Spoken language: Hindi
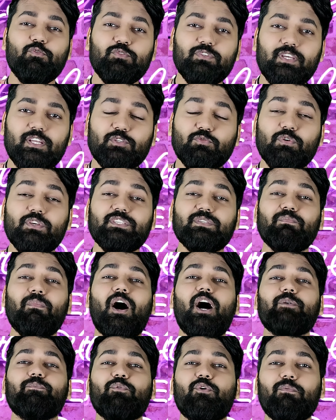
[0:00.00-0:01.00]
यूजर्स को
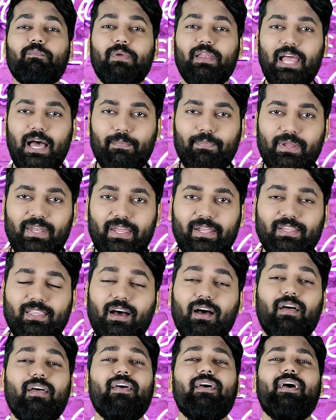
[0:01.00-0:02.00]
स्मार्टफोन मिला भी नहीं
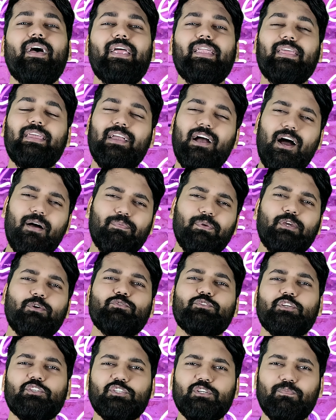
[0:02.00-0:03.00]
था एंड काफी
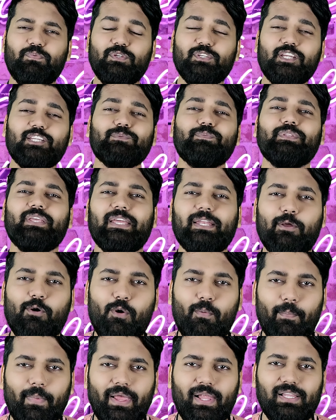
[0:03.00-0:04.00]
कुछ अच्छे फीचर्स भी देखने
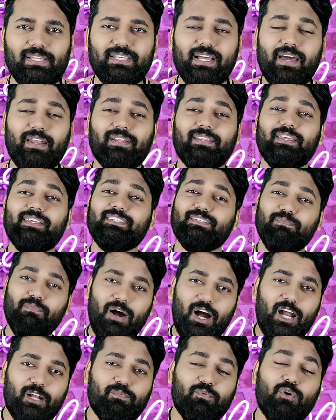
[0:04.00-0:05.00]
को मिल जा रहे थे
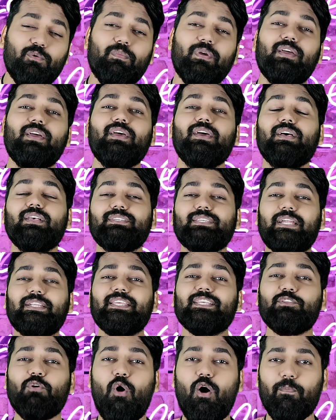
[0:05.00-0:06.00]
स्मार्टफोन में साथ ही
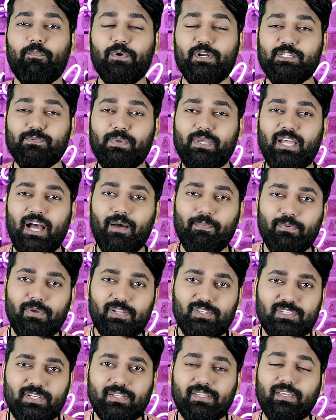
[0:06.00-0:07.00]
साथ ऑफर्स भी काफी
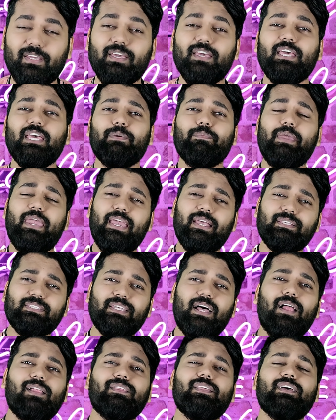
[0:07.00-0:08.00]
अच्छे थे तो एक साल